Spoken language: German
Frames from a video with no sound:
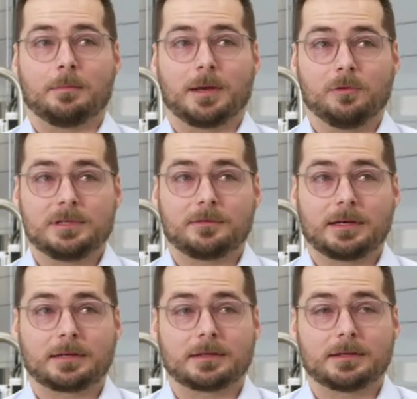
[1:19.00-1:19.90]
Bei
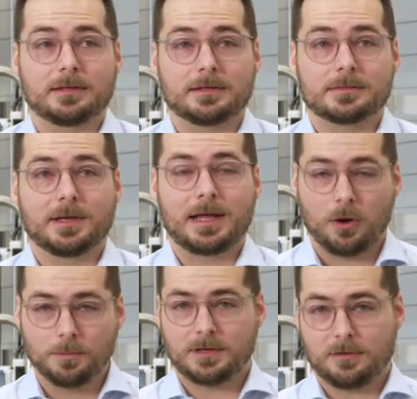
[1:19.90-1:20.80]
Multivac äh, ist meine
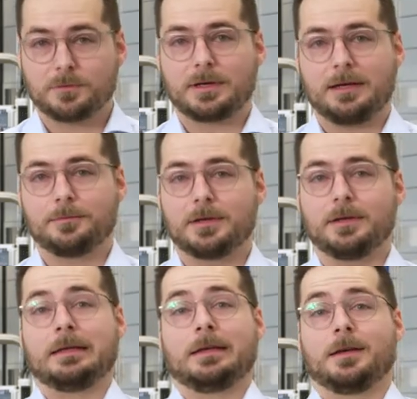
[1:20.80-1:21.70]
Hauptaufgabe,
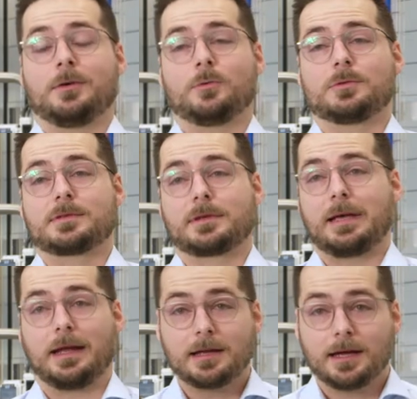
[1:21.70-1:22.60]

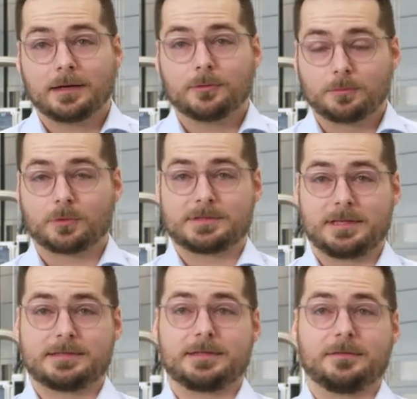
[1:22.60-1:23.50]
unsere Anlagen und
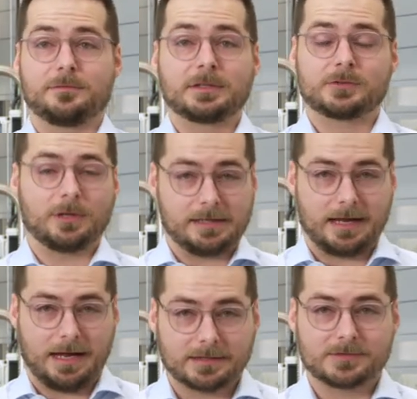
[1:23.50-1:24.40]
Prozesse virtuell
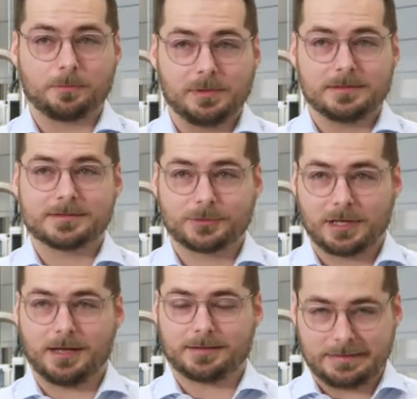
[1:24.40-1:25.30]
nachzubilden, so
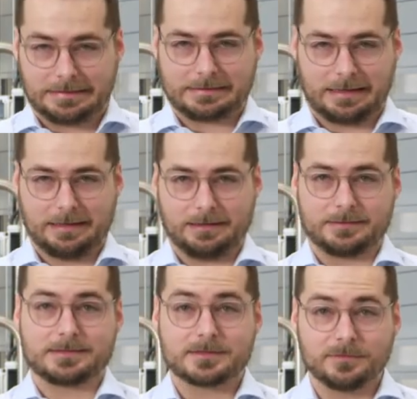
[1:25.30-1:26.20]
eine Art
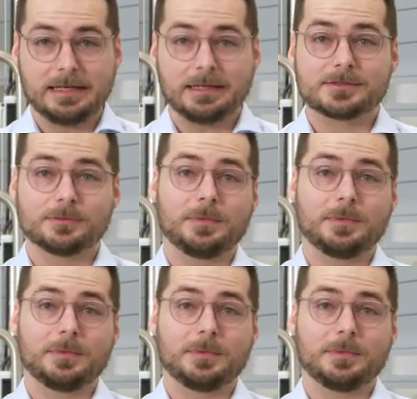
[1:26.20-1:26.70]
digitalen Zwilling zu